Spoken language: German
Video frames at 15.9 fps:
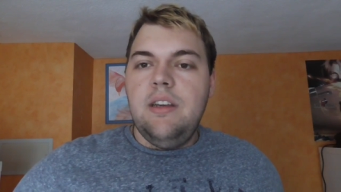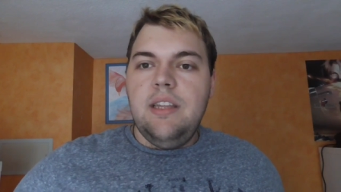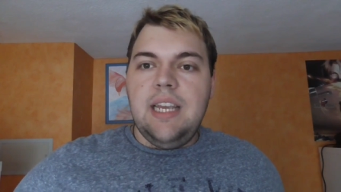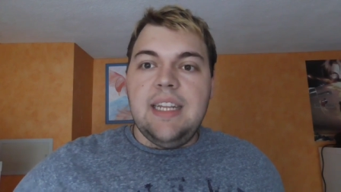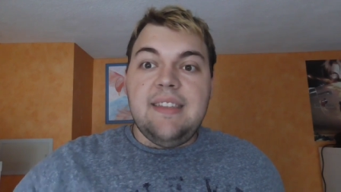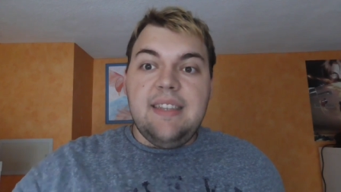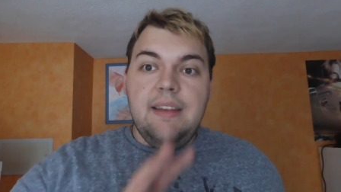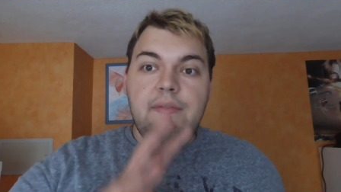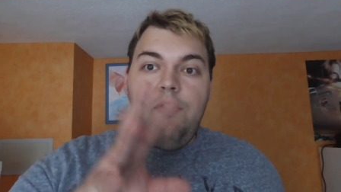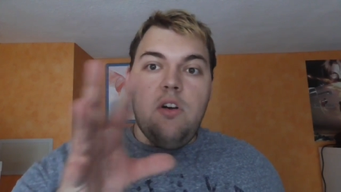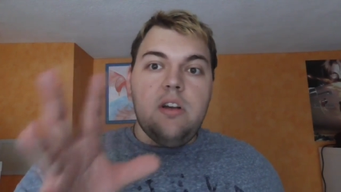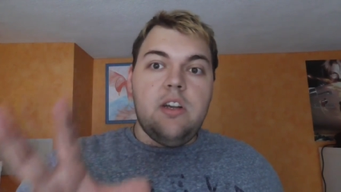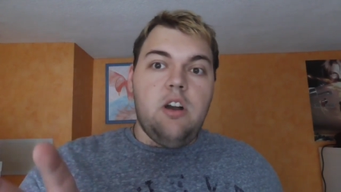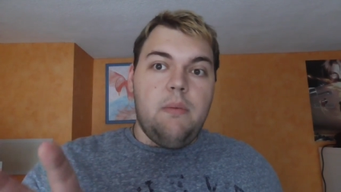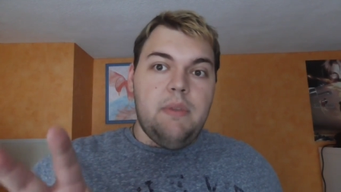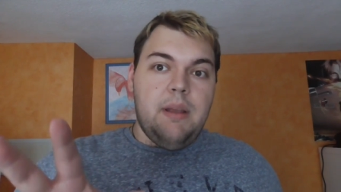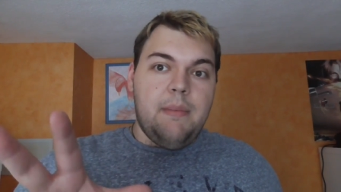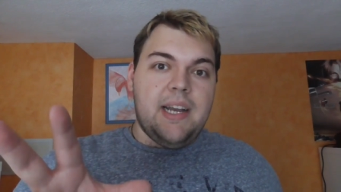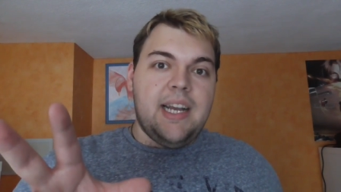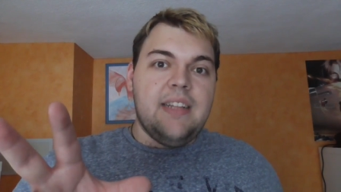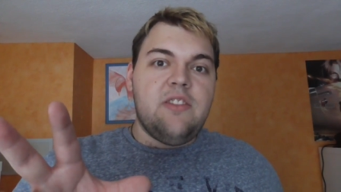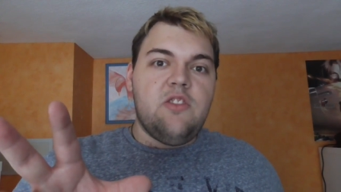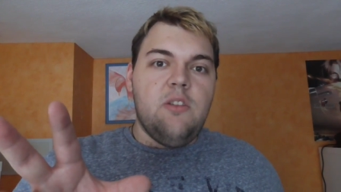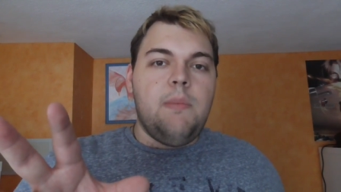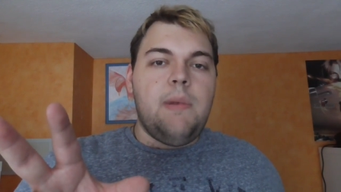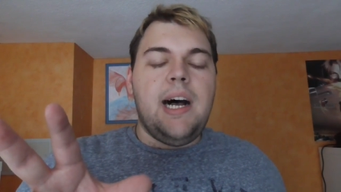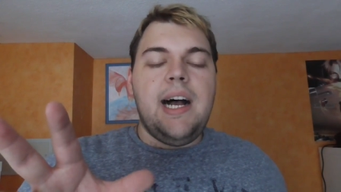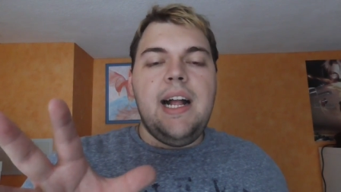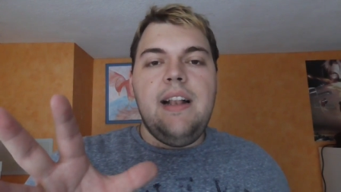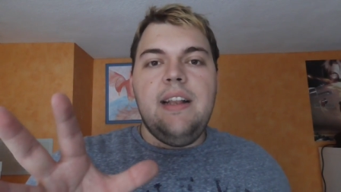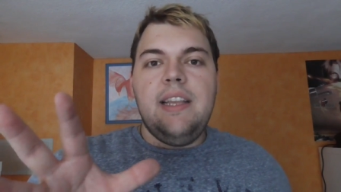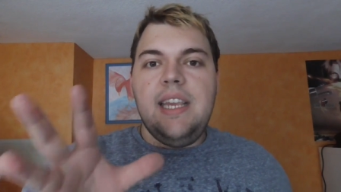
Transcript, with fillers: Jetzt die Woche kommt aber ganz normal,